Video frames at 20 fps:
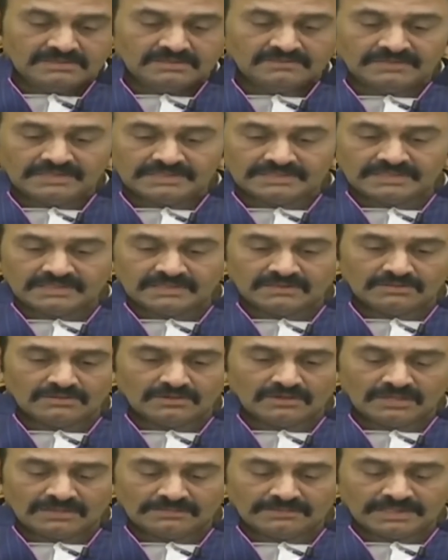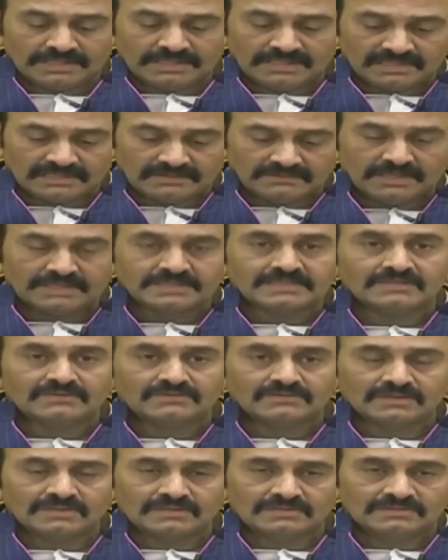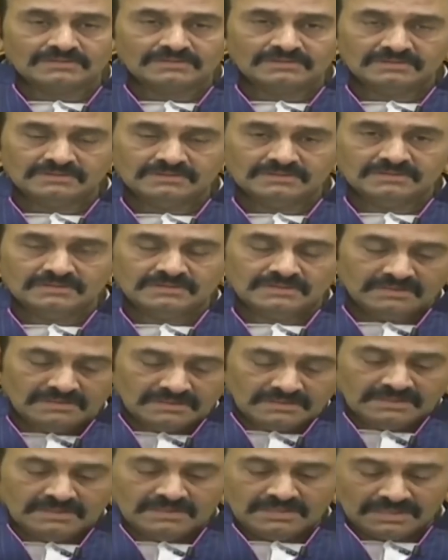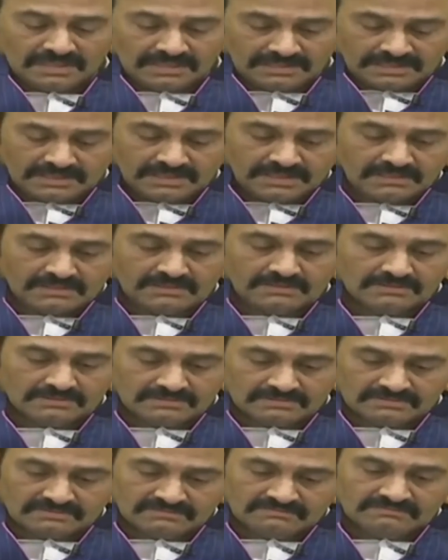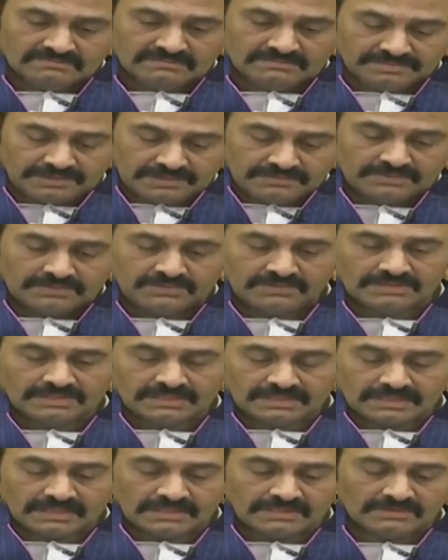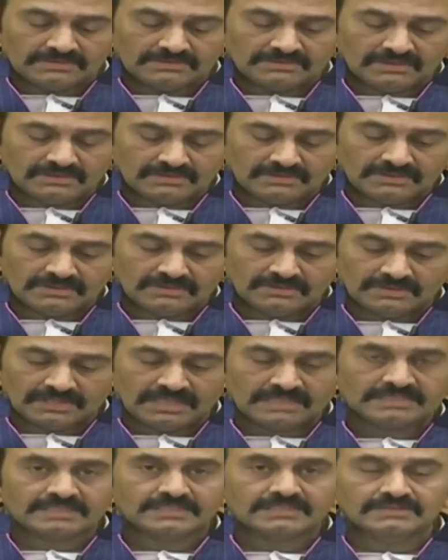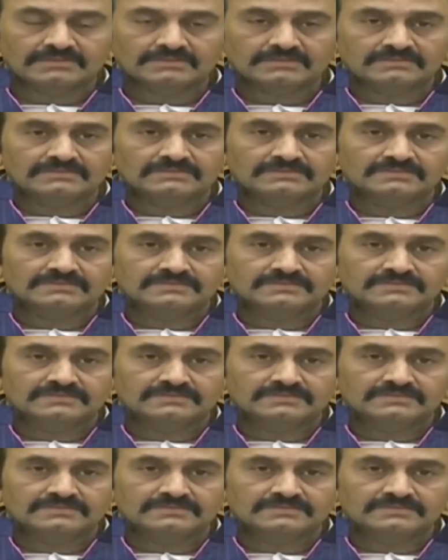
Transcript: ఏదో వైజాగ్లో దొంగలు పడ్డారని మాట్లాడుకున్నాం అధికారులు ప్రభుత్వ జీతాలు తీసుకునే వాళ్ళు రాజకీయం